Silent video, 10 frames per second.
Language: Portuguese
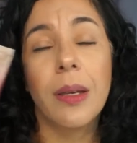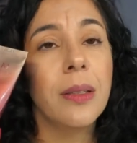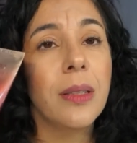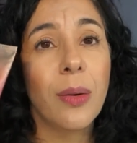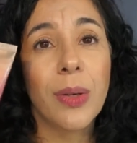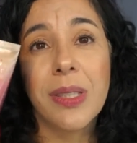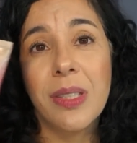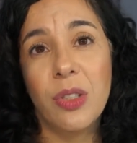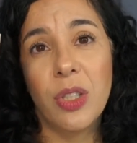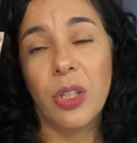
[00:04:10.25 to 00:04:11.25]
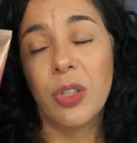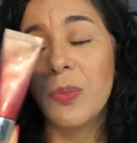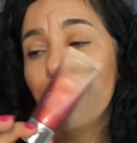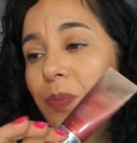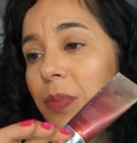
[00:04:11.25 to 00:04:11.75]
Então, assim,
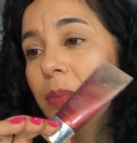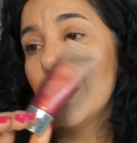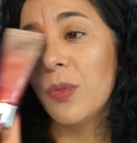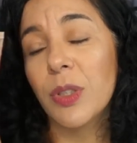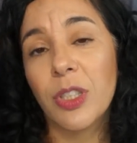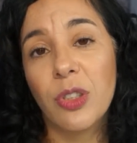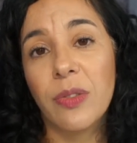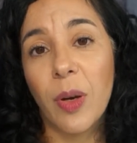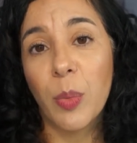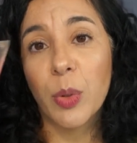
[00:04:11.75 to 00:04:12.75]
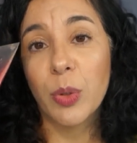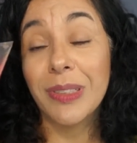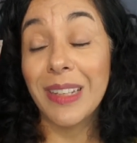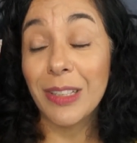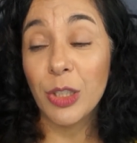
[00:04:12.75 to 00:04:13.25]
gente, se você tiver a
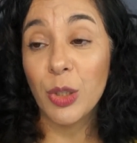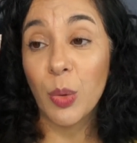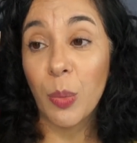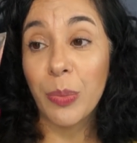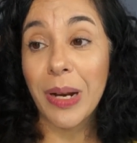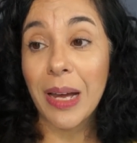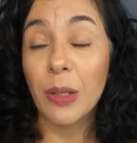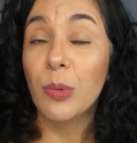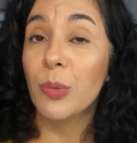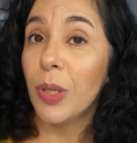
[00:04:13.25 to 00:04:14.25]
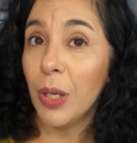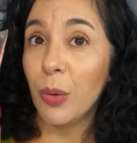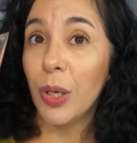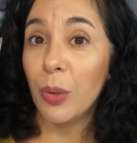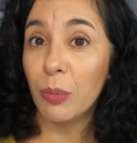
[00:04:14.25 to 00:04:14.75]
oportunidade de comprá-lo,
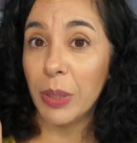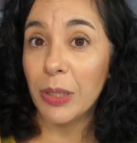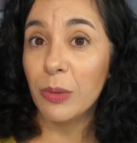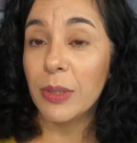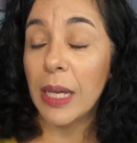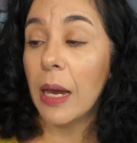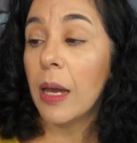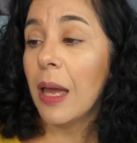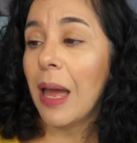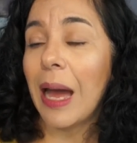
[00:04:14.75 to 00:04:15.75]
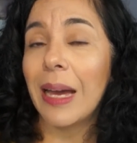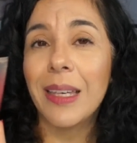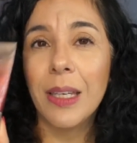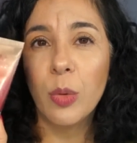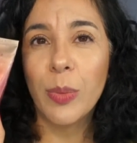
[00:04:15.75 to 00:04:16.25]
eu recomendo, tá?
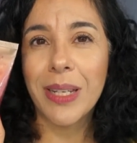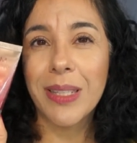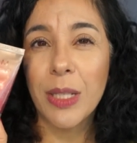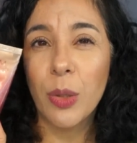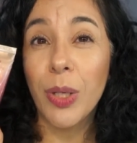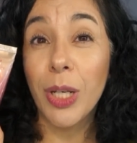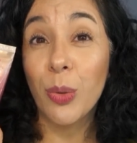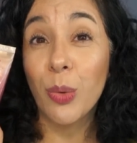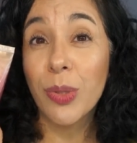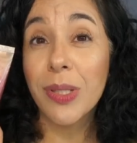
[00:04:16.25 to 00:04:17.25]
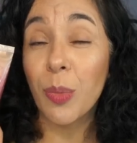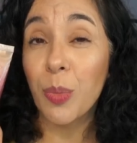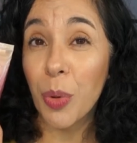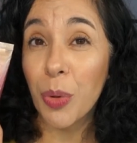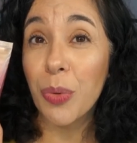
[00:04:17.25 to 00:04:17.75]
Aqui no Brasil ele custa um
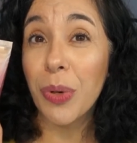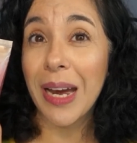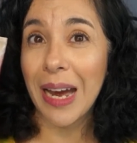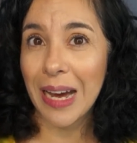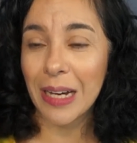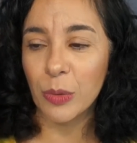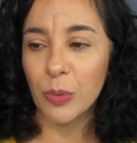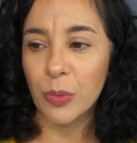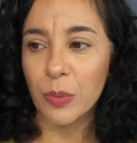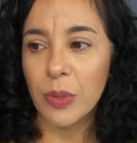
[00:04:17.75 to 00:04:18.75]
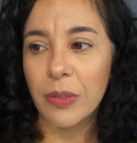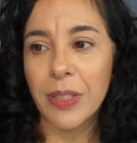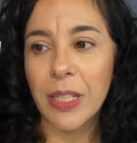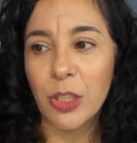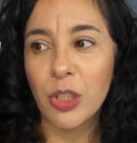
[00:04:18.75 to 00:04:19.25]
pouco caro, na
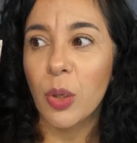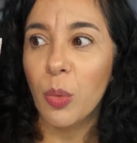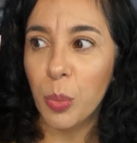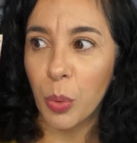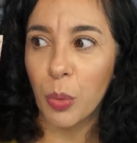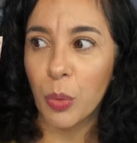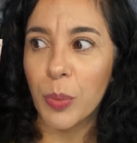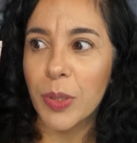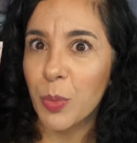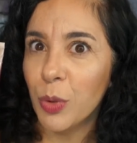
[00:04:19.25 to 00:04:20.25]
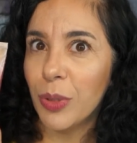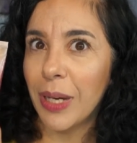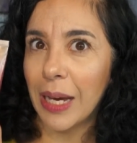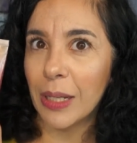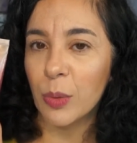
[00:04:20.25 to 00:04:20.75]
verdade não um pouco, mas muito
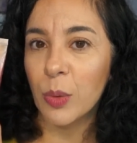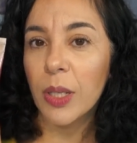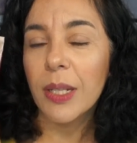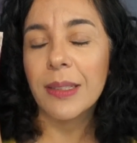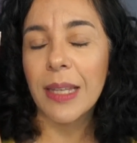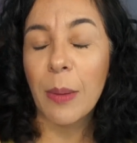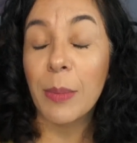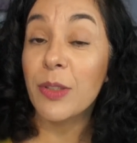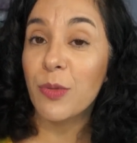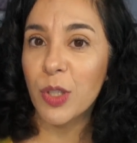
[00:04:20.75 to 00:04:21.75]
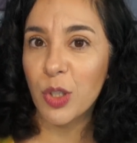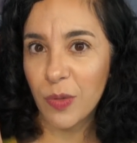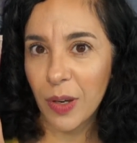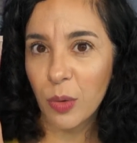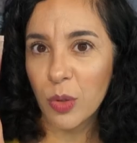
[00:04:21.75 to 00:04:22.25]
caro, tá? Mas se você
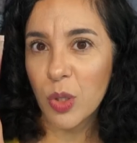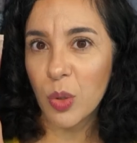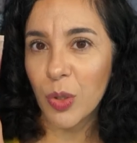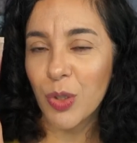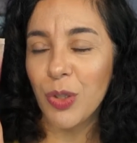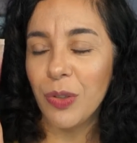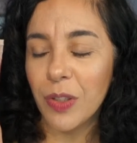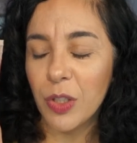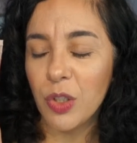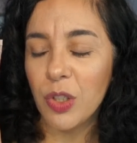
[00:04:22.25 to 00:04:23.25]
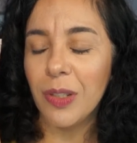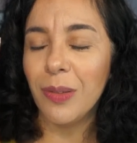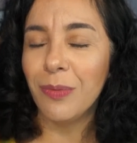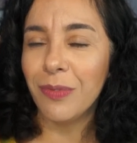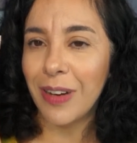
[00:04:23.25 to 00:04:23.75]
tiver condições de
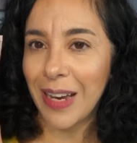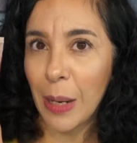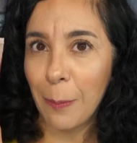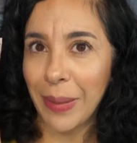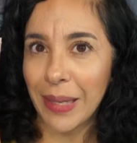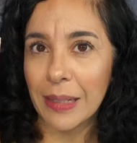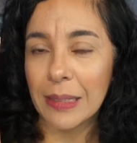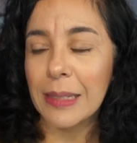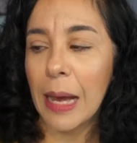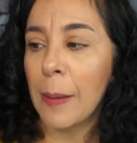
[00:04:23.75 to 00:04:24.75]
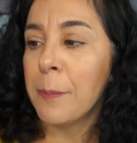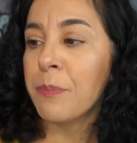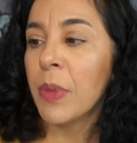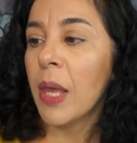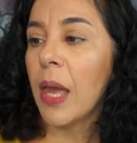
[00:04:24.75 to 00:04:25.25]
investir, vale a pena, tá?
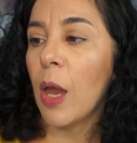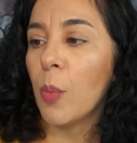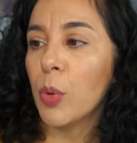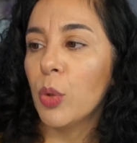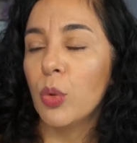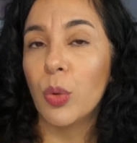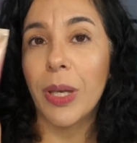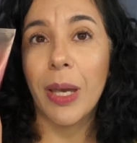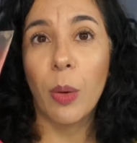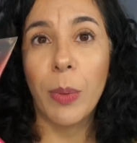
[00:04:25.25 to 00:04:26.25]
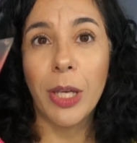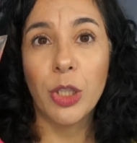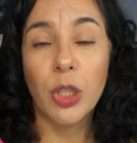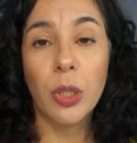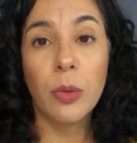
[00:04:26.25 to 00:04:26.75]
É um produto que
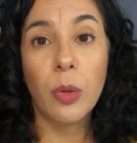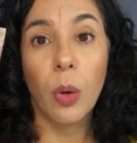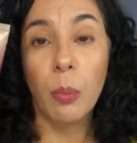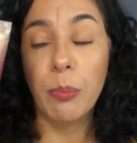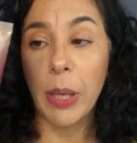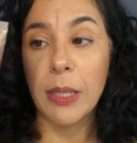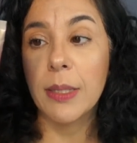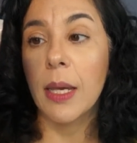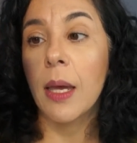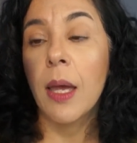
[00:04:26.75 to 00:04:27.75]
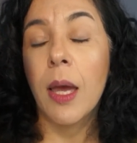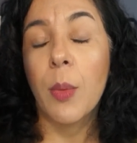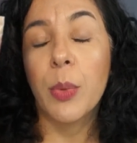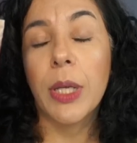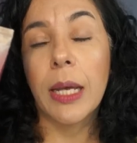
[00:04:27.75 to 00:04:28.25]
realmente compensa,
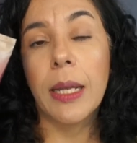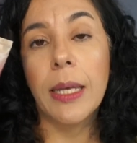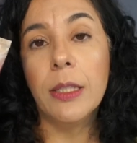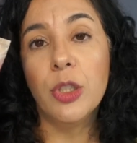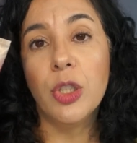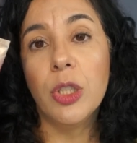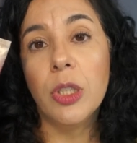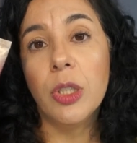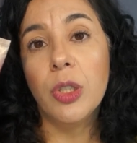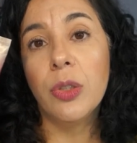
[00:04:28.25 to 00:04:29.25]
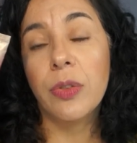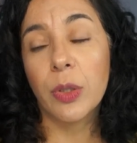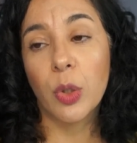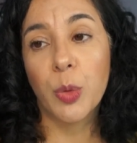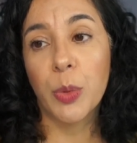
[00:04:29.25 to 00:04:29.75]
porque além de, de
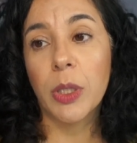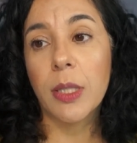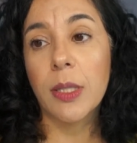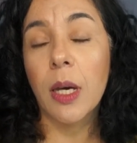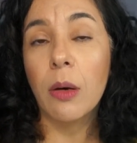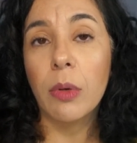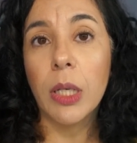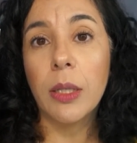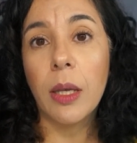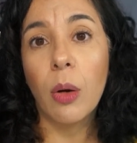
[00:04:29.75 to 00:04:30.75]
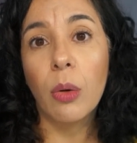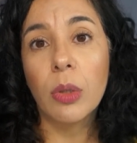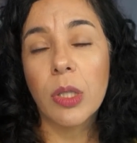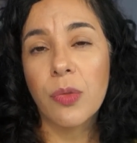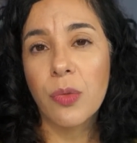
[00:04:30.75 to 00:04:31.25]
fator de proteção, ele tem
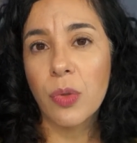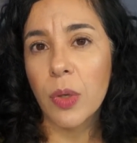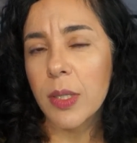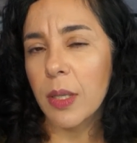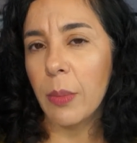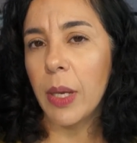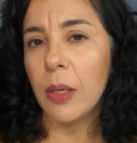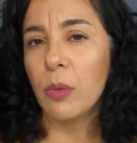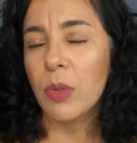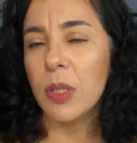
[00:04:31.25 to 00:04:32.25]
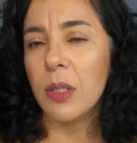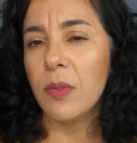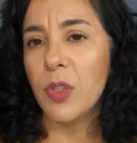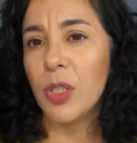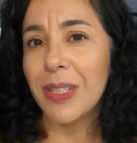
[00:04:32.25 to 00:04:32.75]
outras funções também,
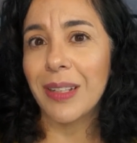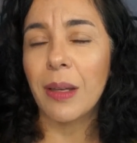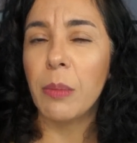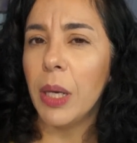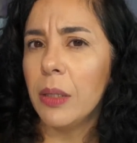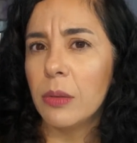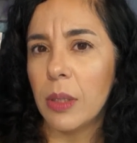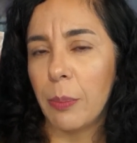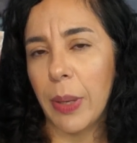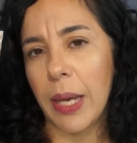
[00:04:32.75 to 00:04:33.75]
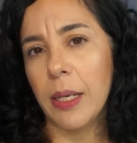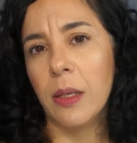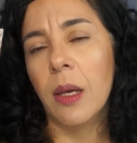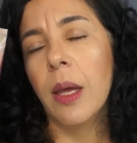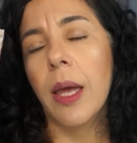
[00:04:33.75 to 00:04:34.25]
inclusive de tratamento da
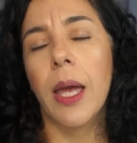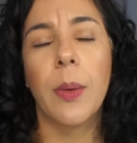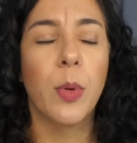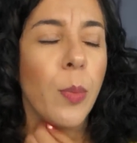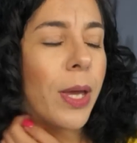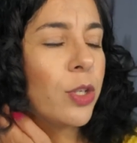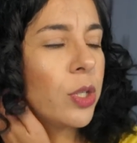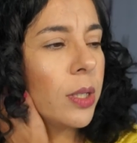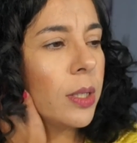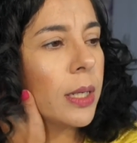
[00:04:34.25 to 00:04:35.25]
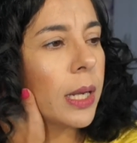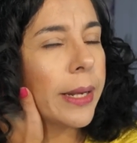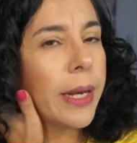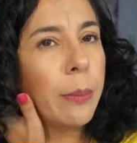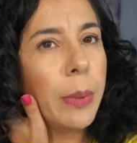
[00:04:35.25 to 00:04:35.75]
pele, é, promete
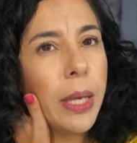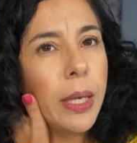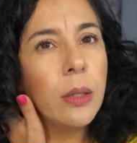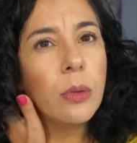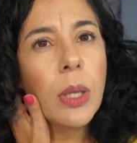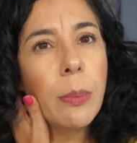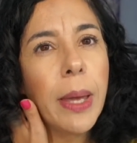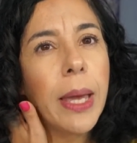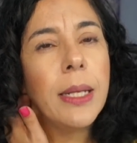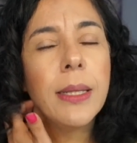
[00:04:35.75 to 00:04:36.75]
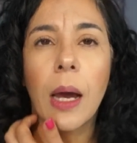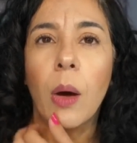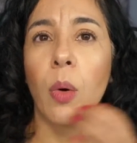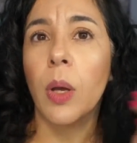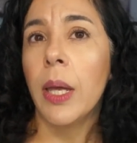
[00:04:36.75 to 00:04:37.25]
clareamento da pele e tal.